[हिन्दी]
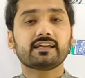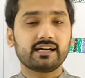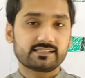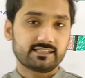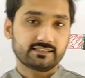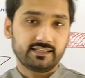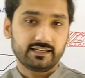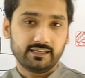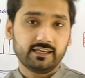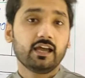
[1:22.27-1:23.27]
कर सकते
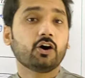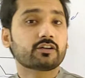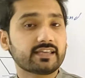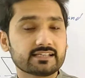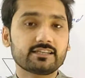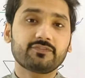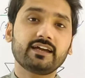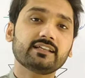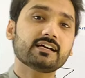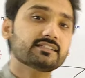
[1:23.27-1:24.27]
हैं और कैसे
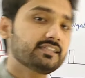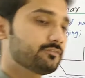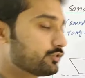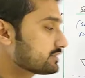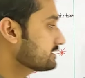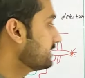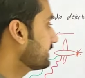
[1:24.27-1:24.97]
फाइंड कर सकते हैं वो चीज़